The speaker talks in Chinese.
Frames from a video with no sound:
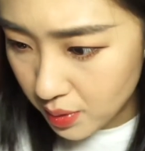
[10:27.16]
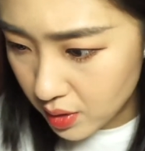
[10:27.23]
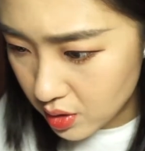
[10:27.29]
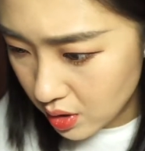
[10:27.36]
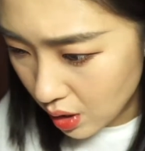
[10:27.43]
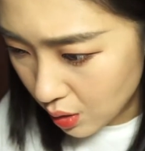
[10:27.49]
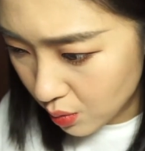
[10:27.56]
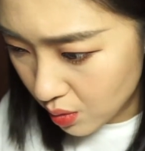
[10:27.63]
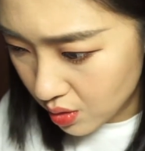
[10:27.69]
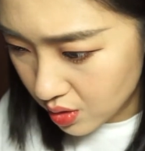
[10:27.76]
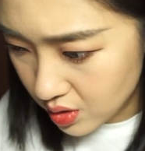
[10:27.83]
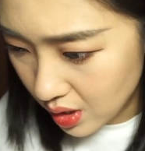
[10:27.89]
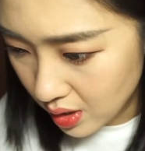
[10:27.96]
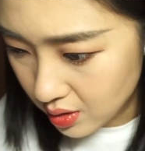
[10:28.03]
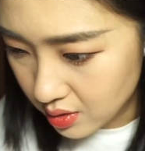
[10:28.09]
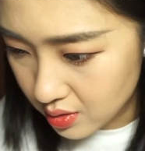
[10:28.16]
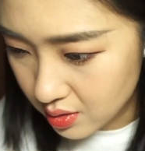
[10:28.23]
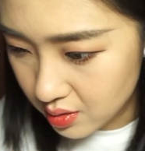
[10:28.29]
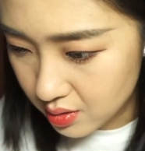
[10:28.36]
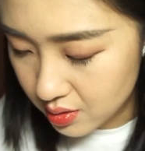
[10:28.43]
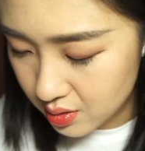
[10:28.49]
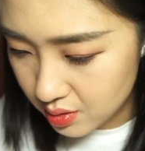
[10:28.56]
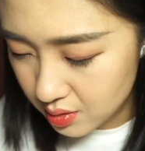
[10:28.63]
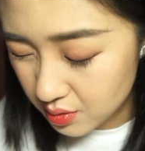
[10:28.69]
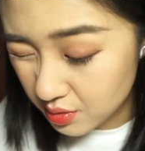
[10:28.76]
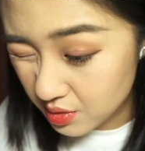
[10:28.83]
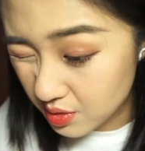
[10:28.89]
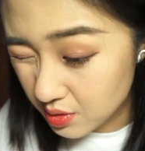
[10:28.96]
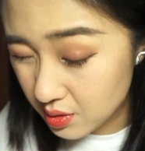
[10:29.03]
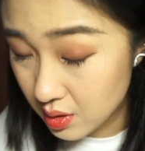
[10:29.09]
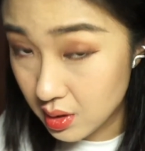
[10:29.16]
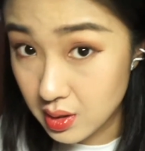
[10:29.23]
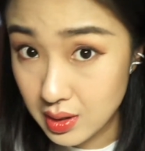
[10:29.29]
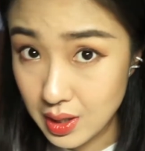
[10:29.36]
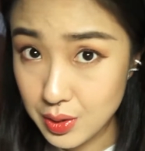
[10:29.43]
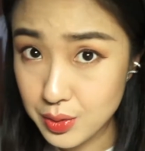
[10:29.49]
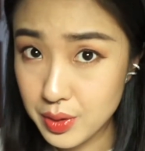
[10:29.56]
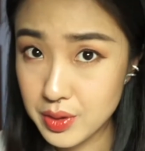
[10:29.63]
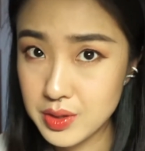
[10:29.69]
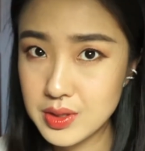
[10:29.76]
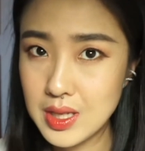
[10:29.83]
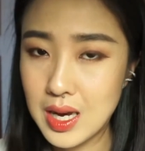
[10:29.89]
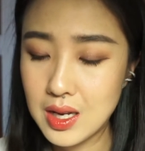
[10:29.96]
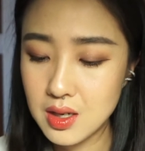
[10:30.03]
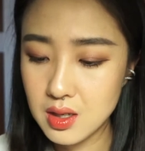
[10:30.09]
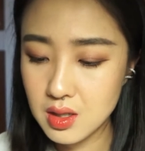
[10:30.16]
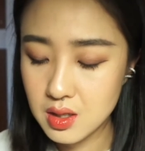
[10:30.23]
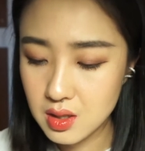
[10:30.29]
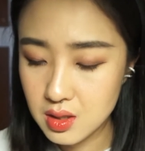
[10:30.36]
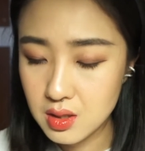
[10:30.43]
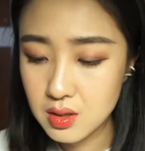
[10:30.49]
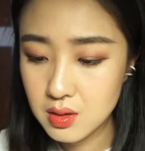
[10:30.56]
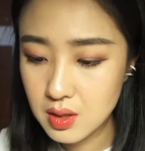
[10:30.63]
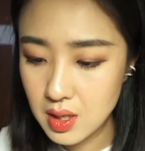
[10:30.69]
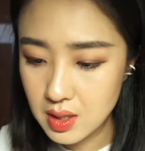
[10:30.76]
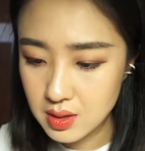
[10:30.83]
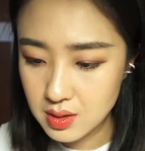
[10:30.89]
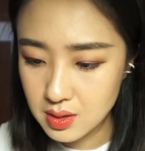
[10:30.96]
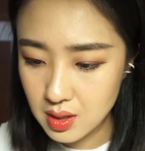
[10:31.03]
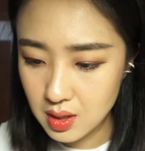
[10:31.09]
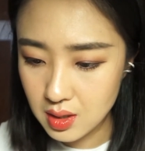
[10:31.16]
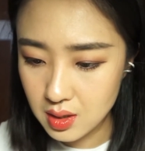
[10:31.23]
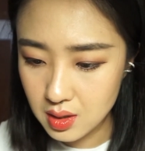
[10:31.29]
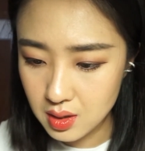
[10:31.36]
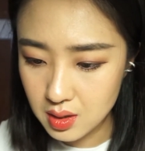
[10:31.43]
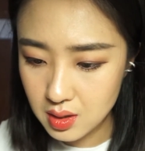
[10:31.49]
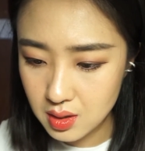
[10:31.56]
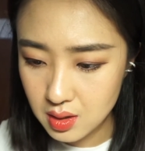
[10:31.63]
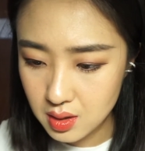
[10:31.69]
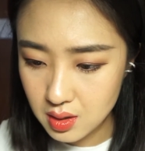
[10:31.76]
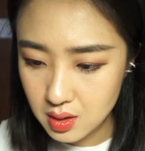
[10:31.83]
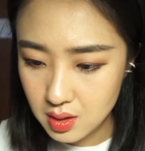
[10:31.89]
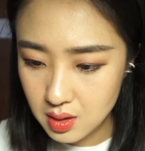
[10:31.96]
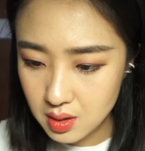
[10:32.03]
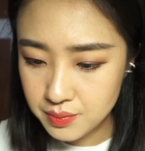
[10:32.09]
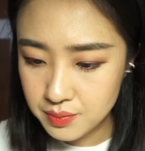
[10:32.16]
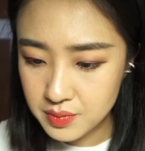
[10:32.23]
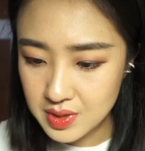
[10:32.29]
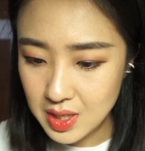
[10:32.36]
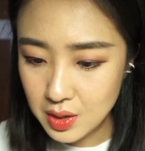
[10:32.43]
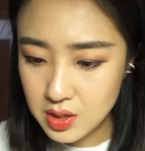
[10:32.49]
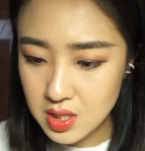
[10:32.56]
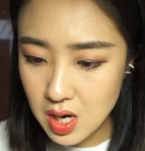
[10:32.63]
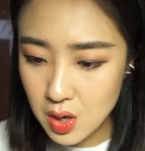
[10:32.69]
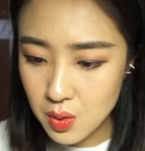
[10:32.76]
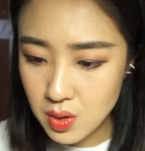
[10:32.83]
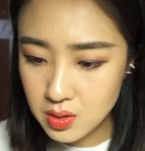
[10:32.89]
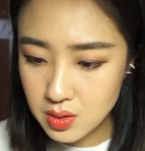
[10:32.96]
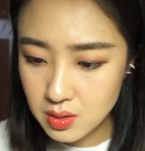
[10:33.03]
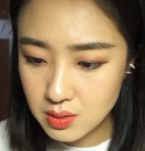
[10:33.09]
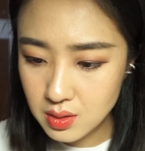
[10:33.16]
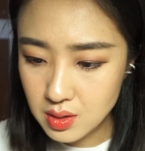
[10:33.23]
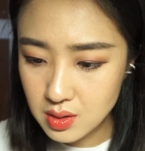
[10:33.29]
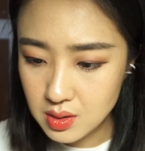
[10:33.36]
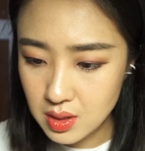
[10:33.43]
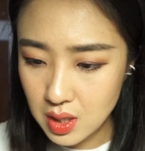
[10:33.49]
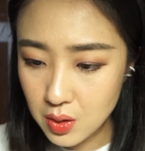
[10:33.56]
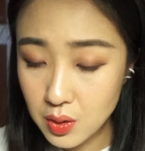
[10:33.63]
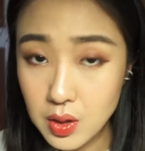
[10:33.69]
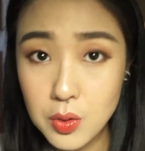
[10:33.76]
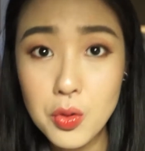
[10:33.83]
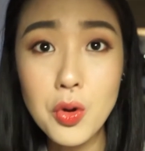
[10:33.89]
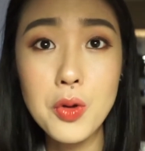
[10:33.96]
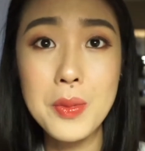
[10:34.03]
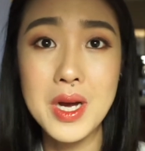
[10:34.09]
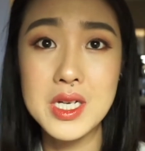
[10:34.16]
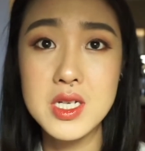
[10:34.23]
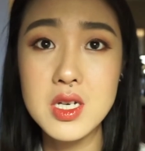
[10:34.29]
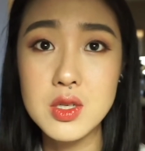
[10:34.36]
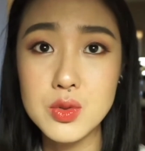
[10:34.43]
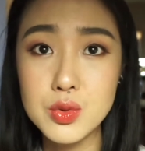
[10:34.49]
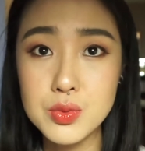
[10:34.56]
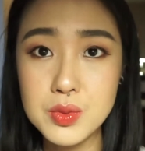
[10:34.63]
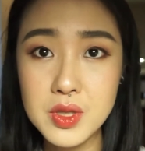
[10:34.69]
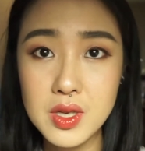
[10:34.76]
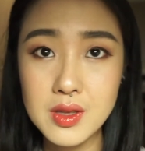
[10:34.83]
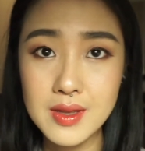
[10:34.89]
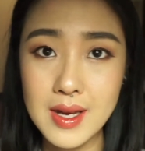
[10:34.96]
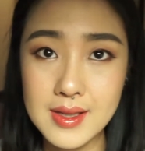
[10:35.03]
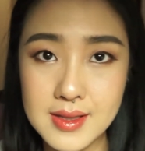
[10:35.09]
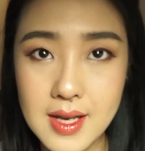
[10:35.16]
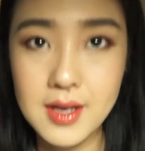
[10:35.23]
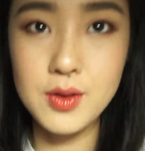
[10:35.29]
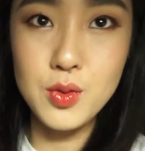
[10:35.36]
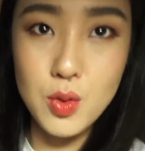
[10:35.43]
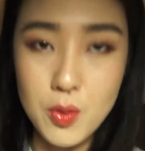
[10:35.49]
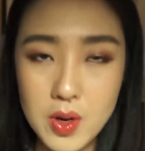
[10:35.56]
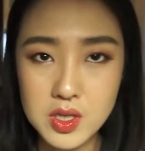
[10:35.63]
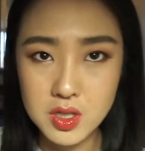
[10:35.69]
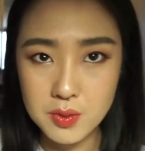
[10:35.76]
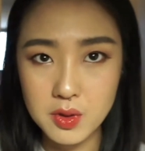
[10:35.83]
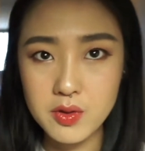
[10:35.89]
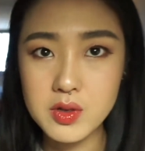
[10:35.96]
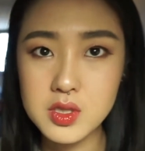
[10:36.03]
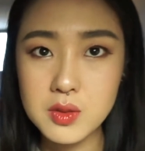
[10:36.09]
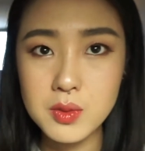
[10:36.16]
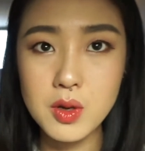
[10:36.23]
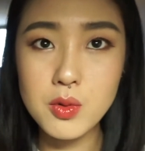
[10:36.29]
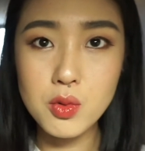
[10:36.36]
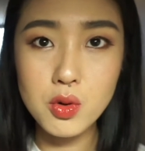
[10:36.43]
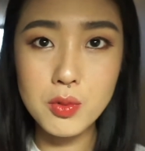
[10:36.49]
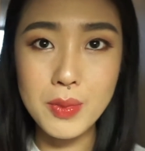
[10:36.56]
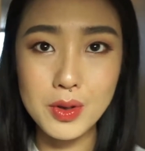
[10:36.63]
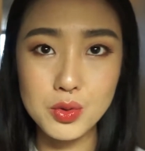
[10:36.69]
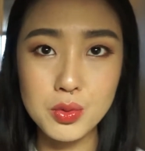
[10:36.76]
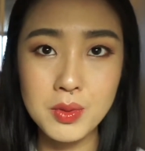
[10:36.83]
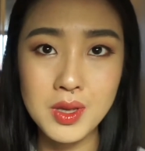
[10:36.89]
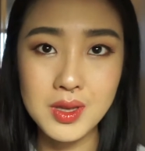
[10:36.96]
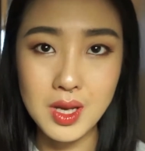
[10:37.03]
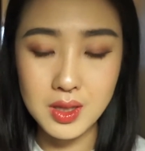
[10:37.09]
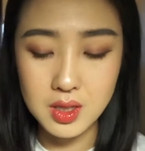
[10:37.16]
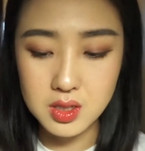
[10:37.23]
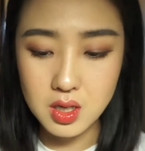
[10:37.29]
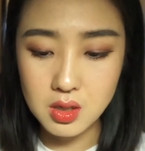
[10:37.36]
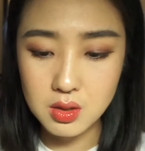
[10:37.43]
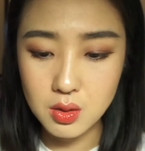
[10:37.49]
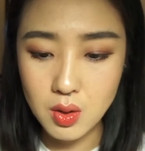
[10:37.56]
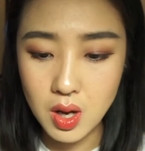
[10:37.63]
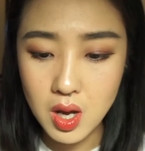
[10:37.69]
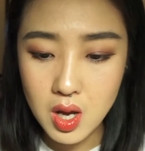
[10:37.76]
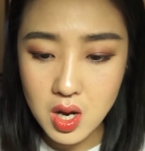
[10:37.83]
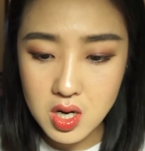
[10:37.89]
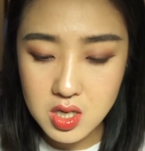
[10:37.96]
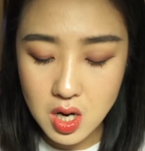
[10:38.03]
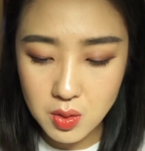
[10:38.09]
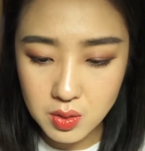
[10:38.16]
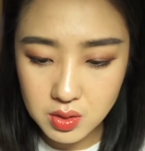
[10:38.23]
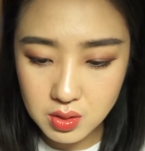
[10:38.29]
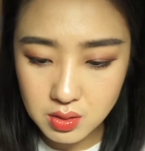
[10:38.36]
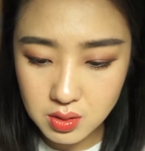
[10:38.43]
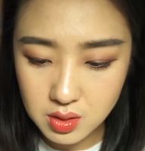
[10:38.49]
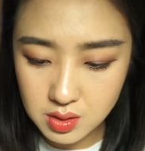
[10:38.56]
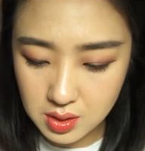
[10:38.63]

闪光闪的真的是就是整个眼都要瞎了，看一下，嗯，在闪光灯底下，我给我会把这个图片打在我往上面往这边，我会把图片打在这儿的话，闪光灯底